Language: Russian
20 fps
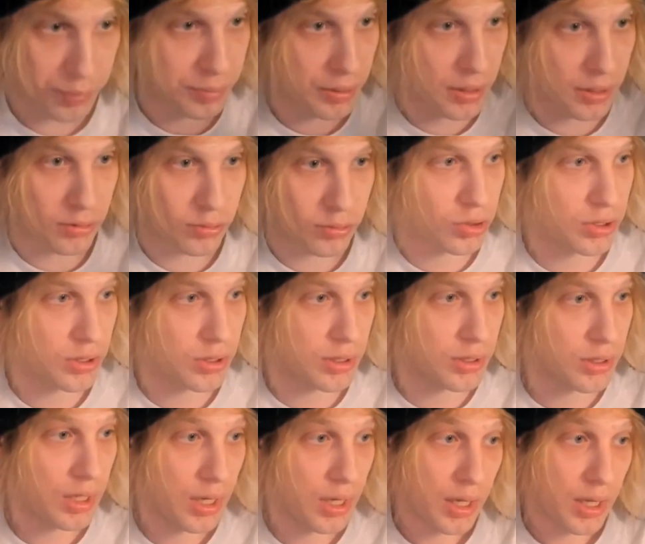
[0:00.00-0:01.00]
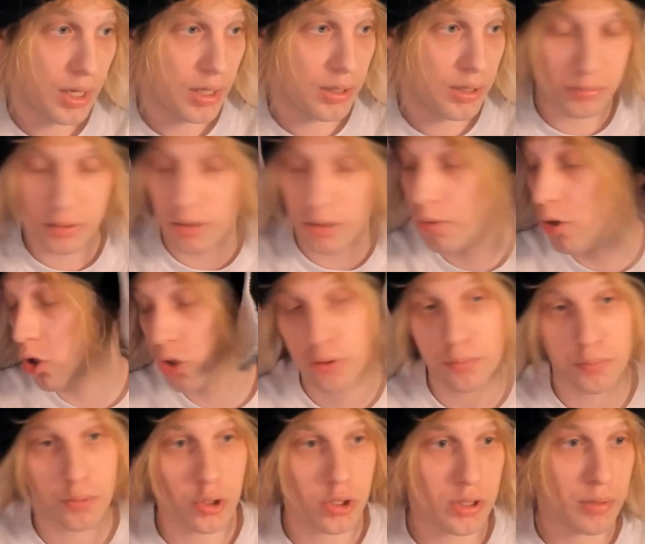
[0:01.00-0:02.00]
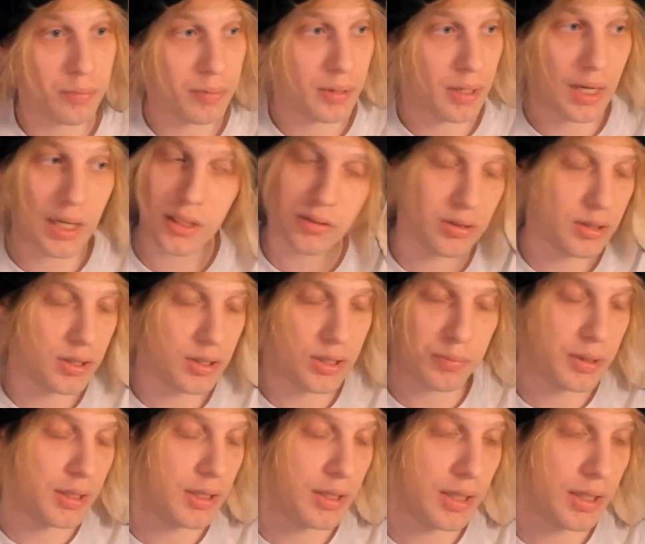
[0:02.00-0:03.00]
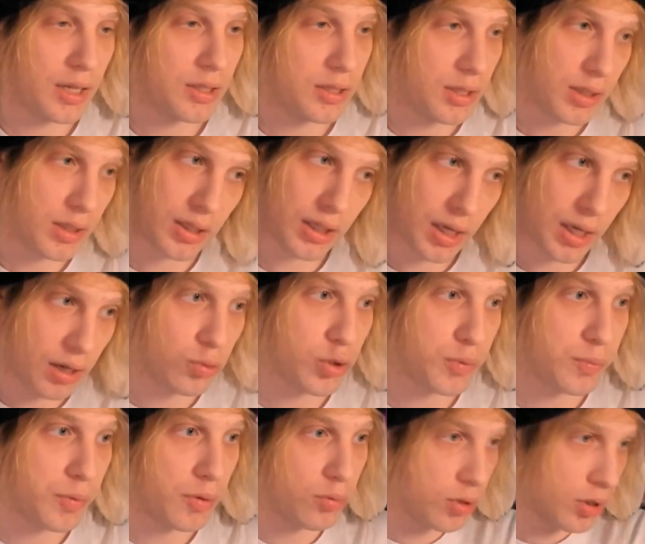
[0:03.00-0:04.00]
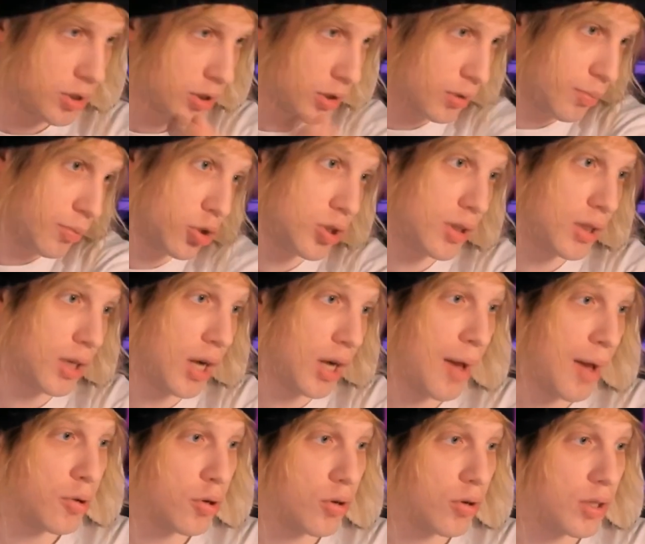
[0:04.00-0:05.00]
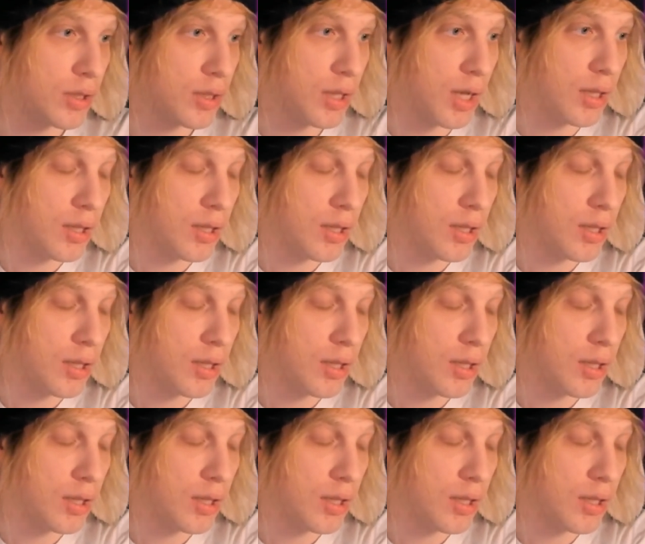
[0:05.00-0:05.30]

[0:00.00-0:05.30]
душнит. Мне Леша просто показывает, типа, не надо. И я успокоился, просто камеру отдал.